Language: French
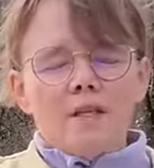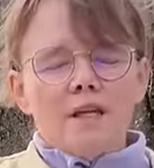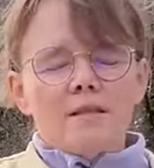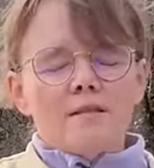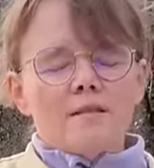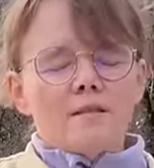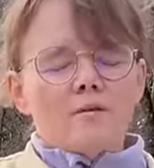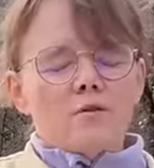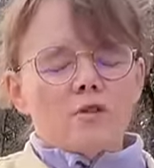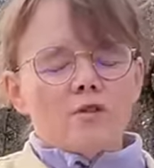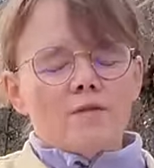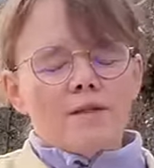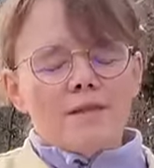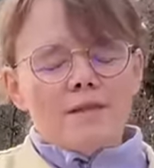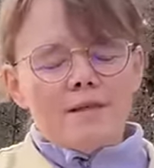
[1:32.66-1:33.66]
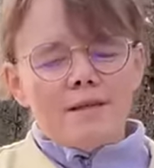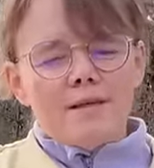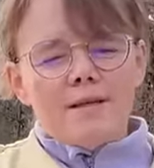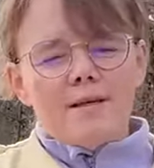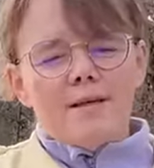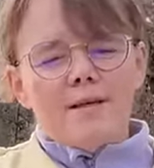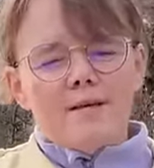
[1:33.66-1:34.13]
c'est que je vais
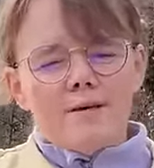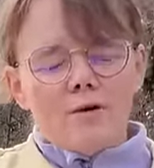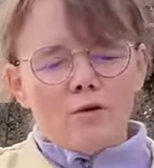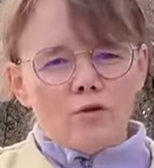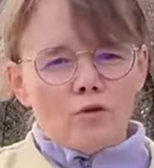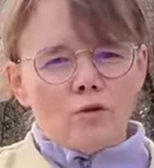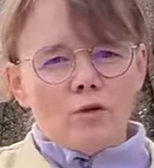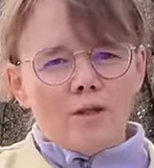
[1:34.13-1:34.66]
essayer, entre